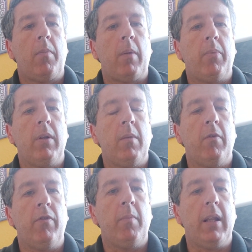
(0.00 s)
para poder
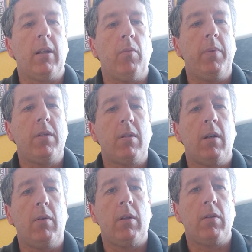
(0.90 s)
movimentar o
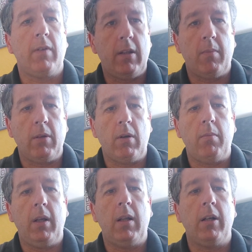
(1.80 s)
pistão, então você vai ter uma
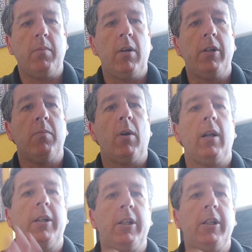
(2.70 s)
durabilidade maior de mola.